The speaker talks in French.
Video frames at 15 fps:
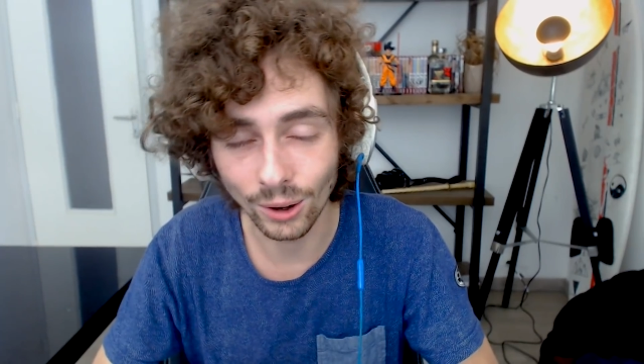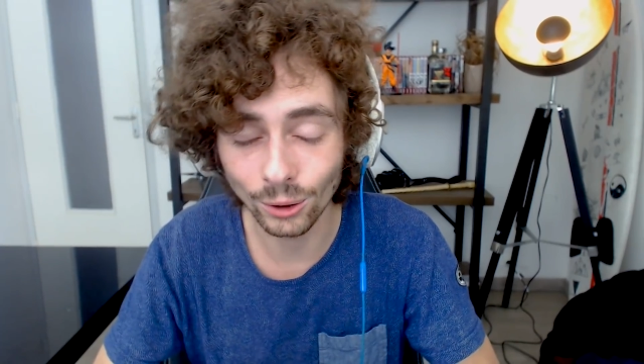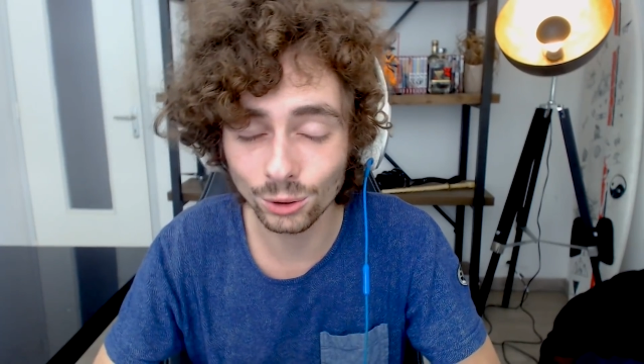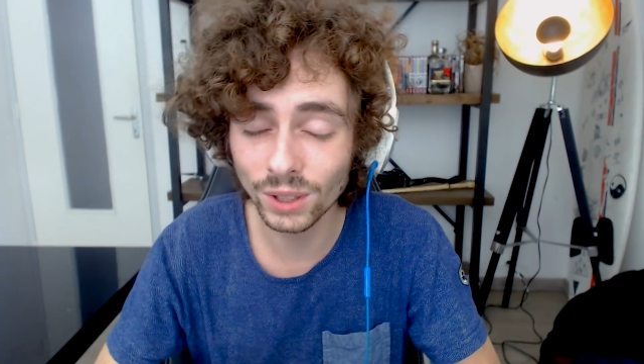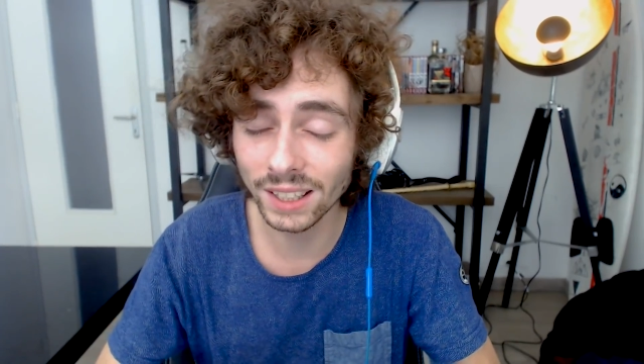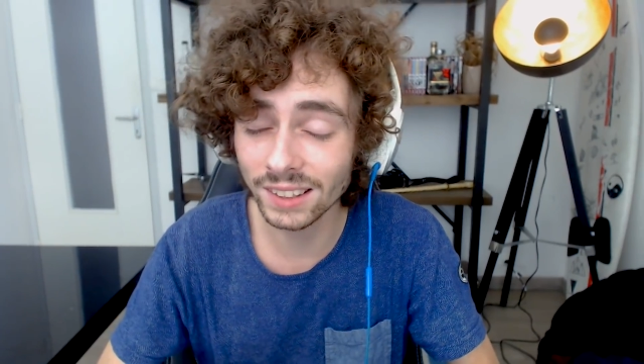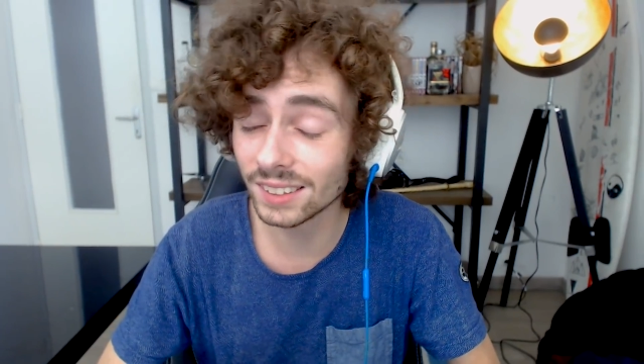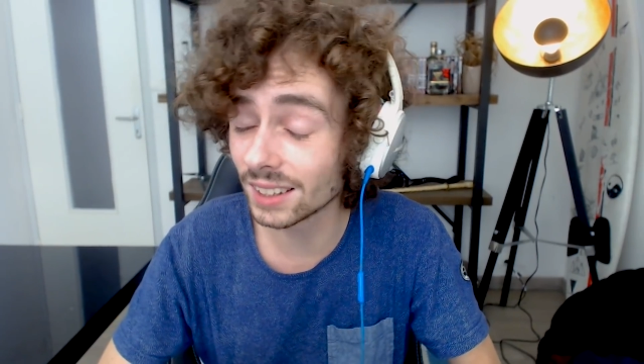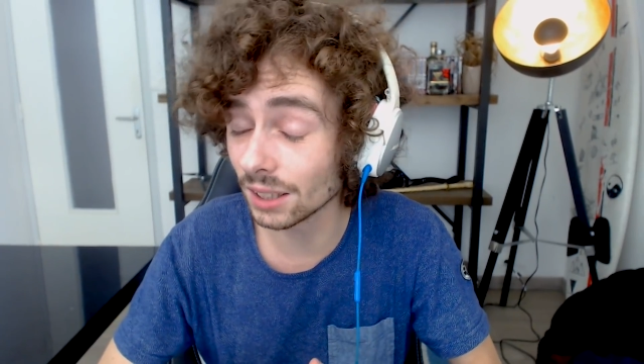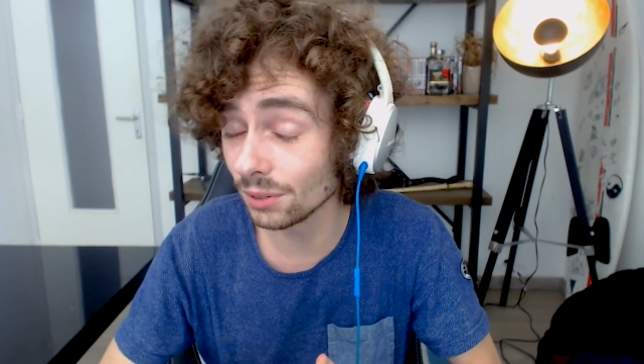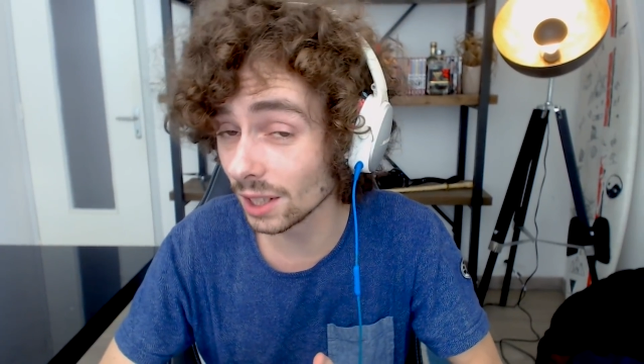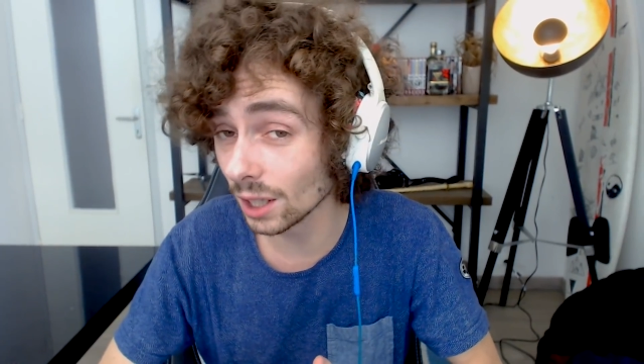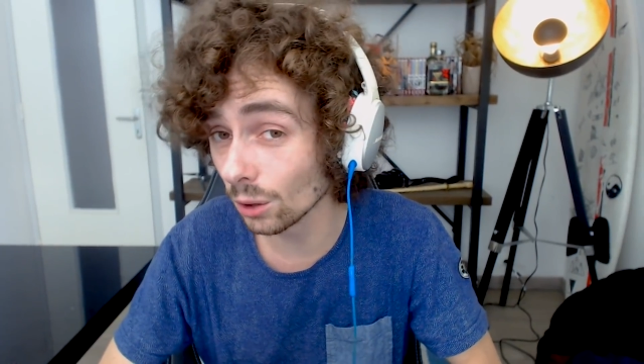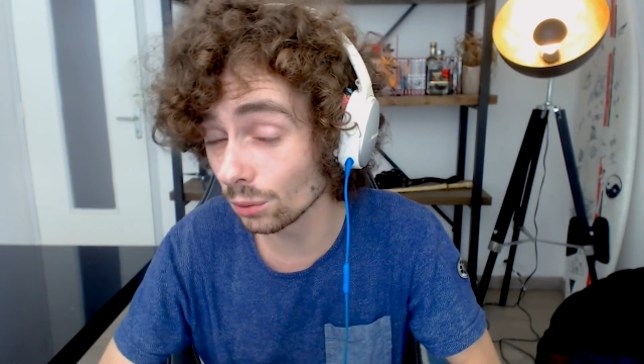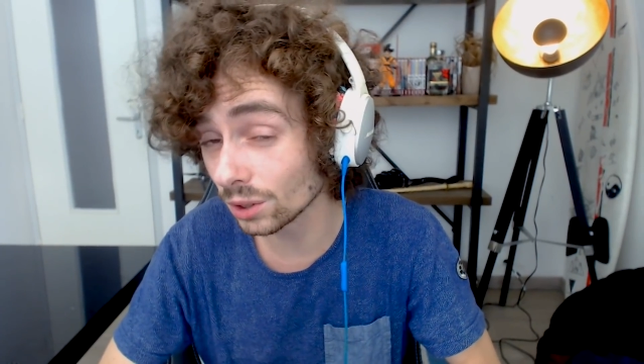En tout cas, si cette
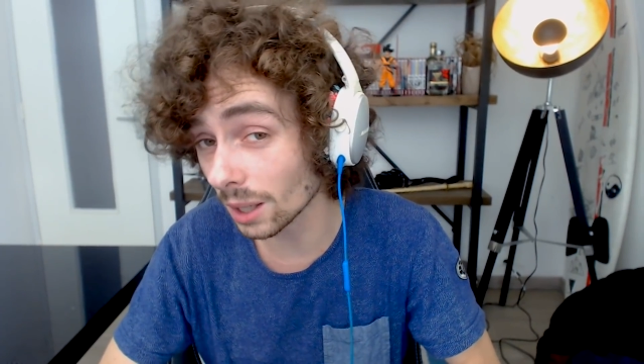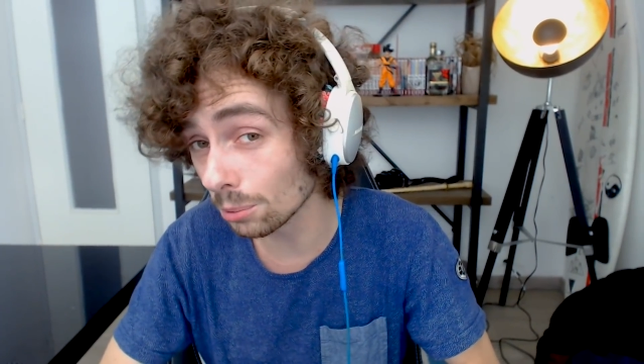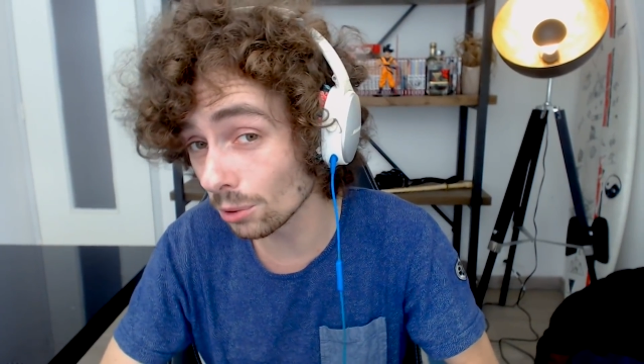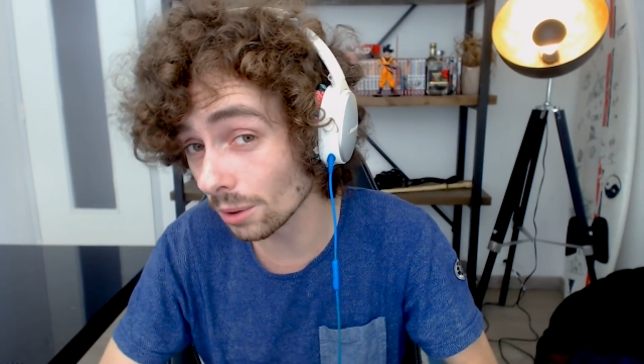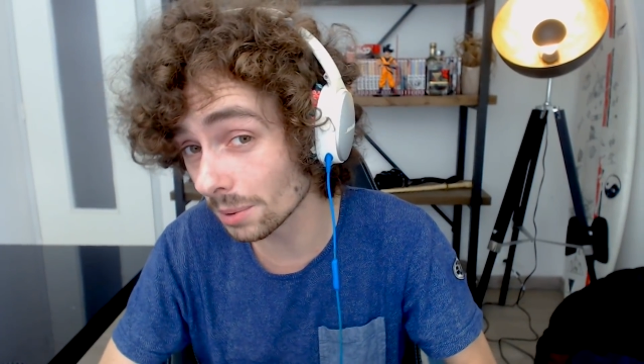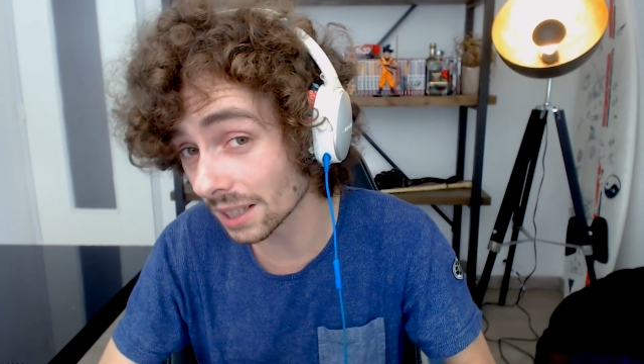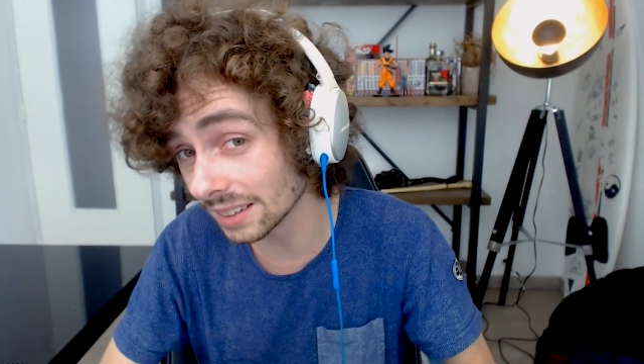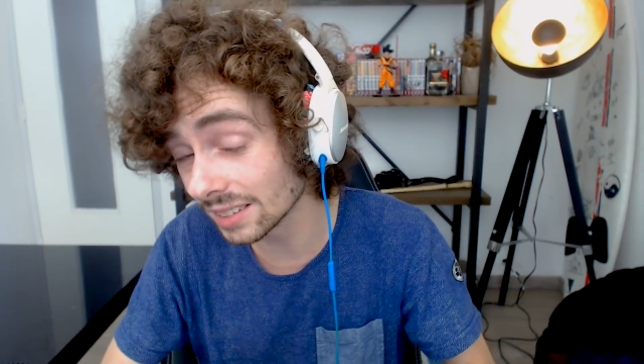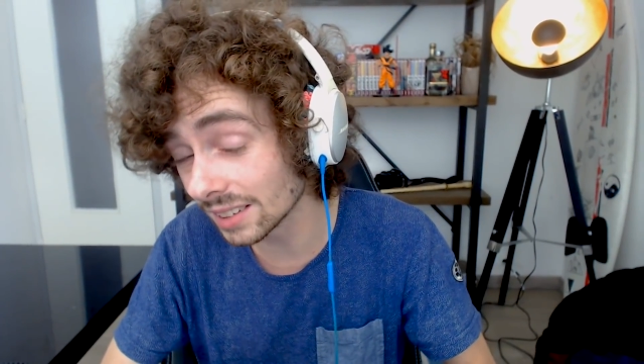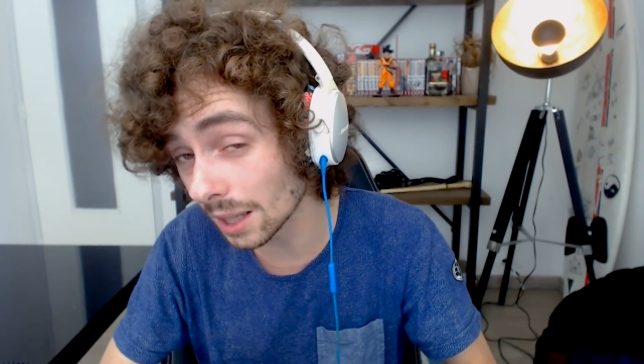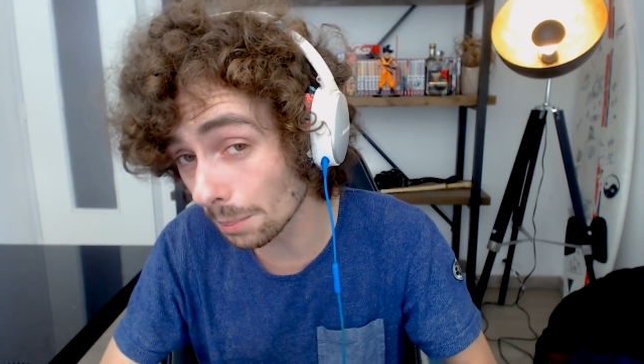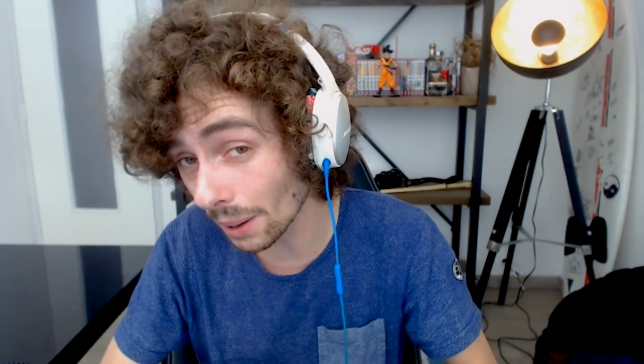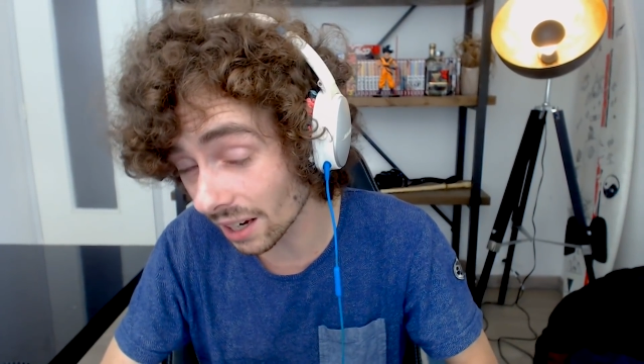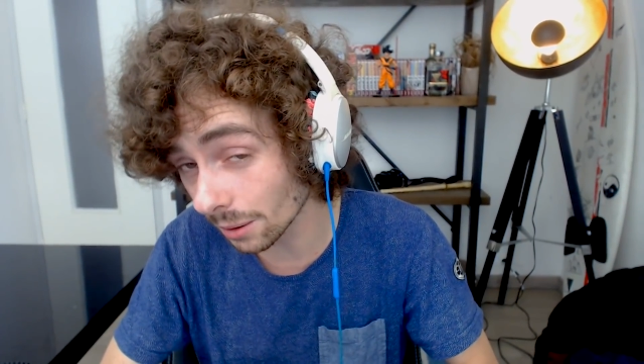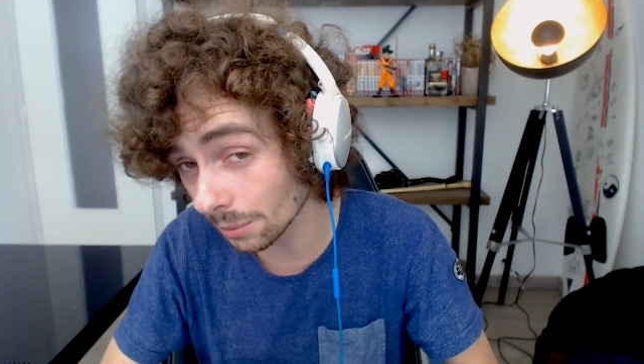vidéo vous a plu, eh bien n'hésitez
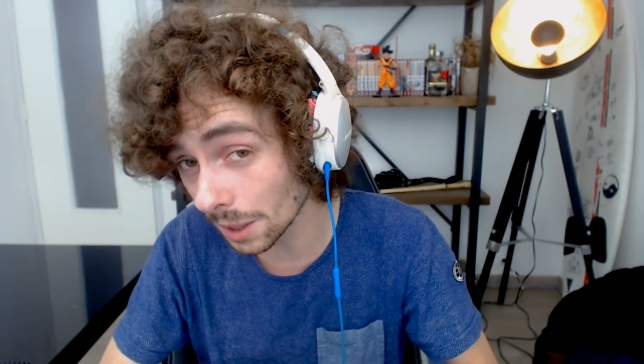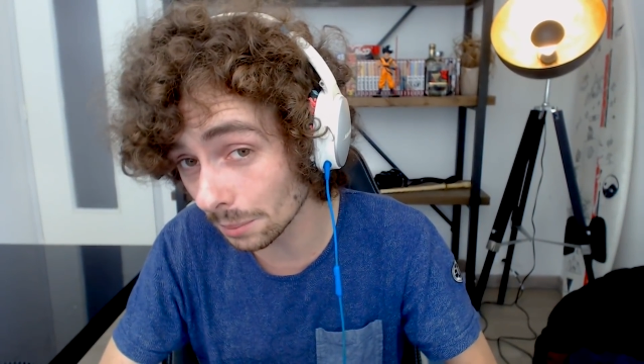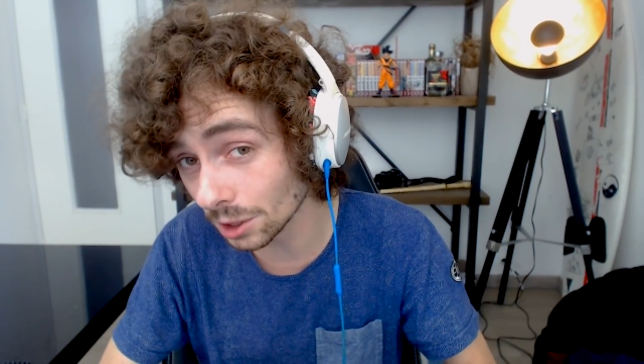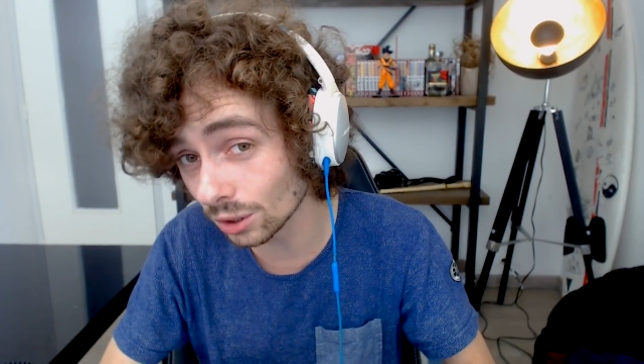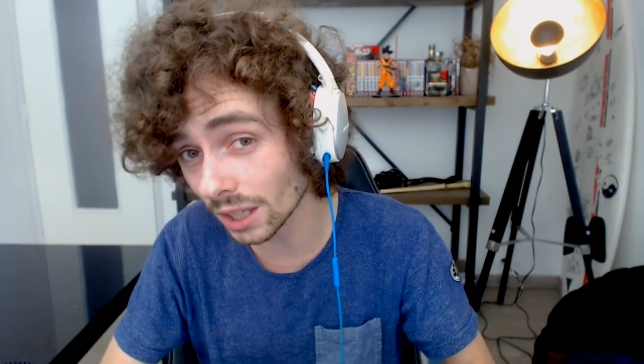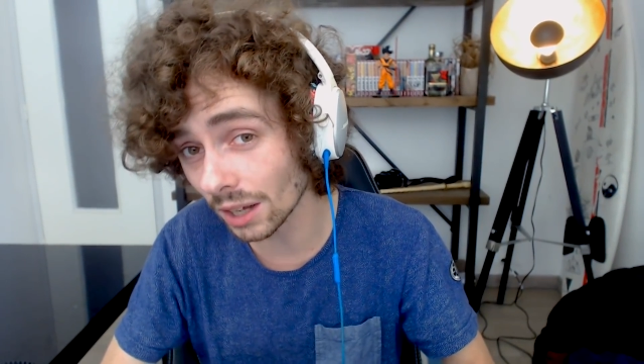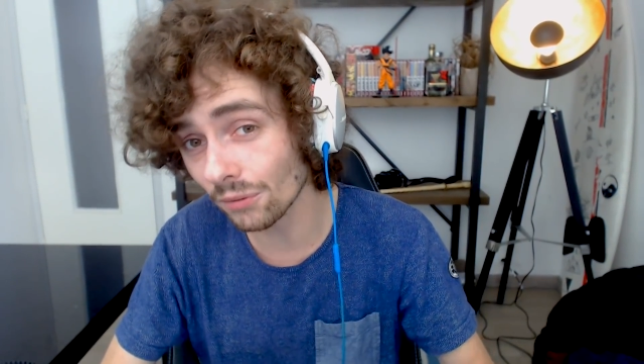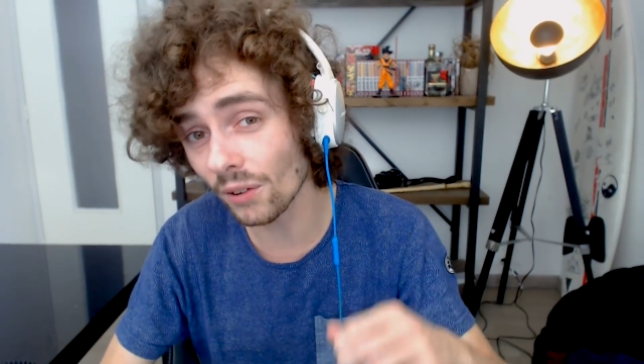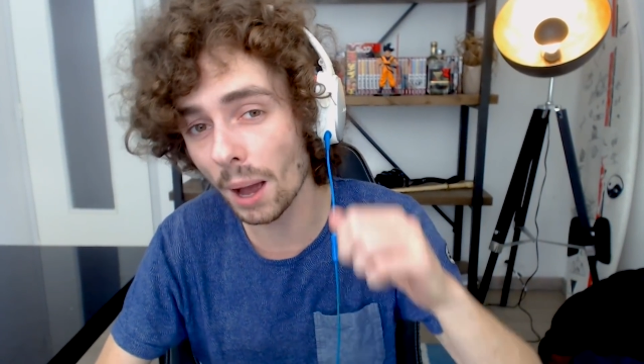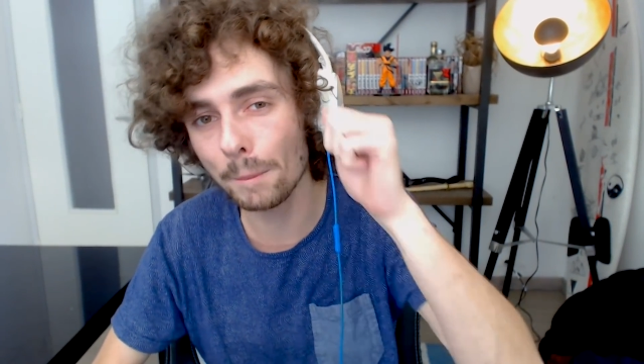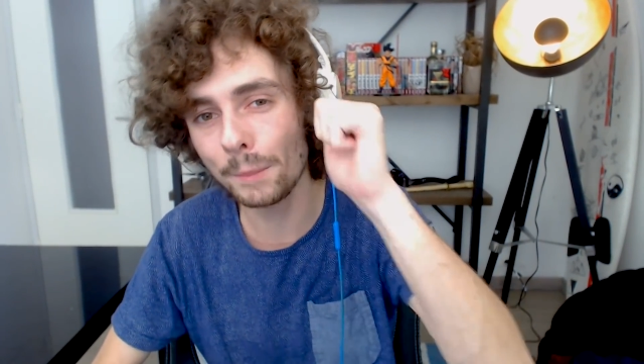pas comme d'habitude à faire